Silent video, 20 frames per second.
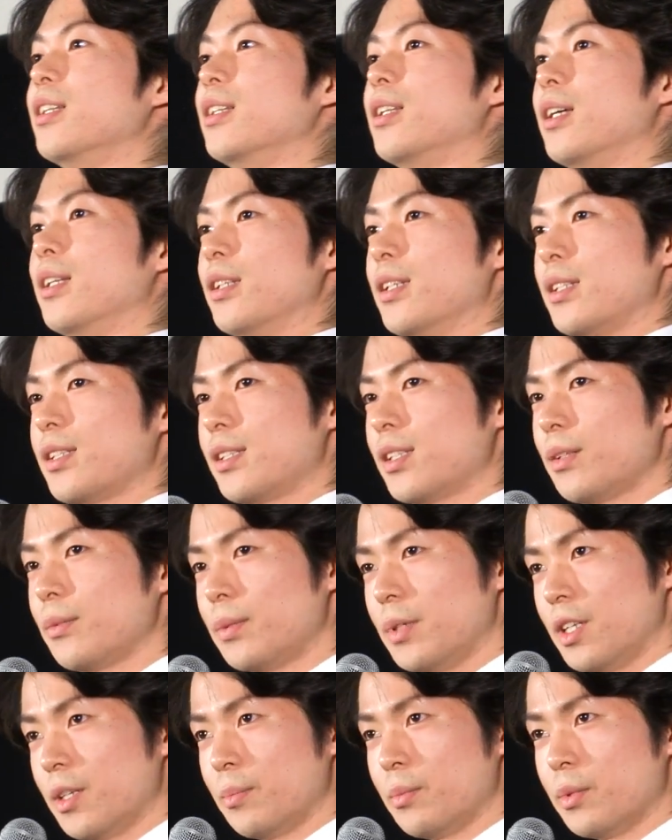んなんですね
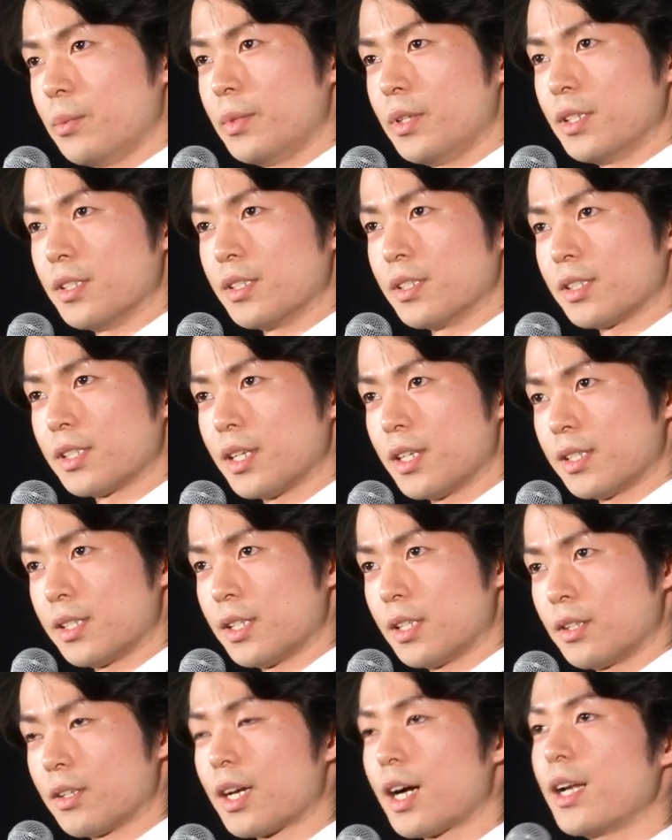フィリップ・ミルズ先
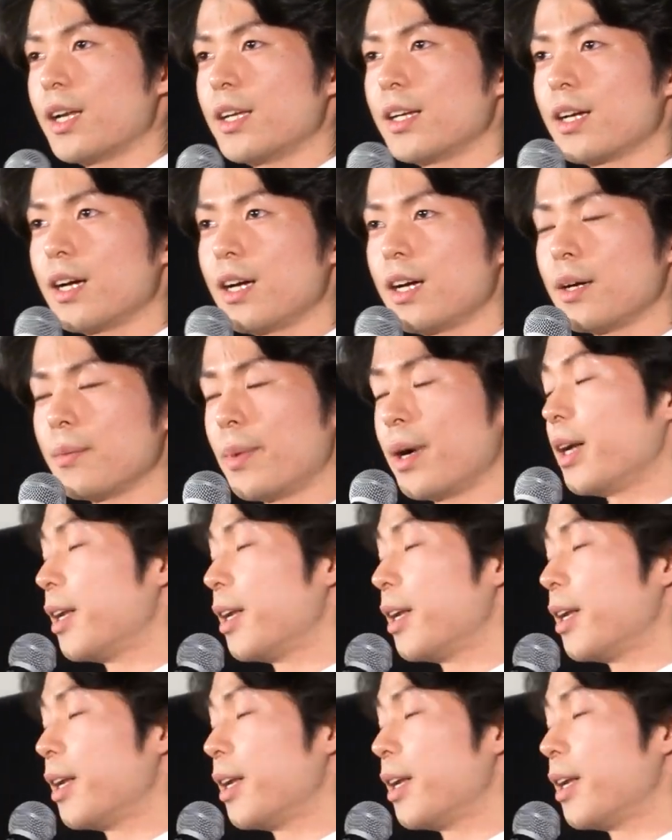生で彼が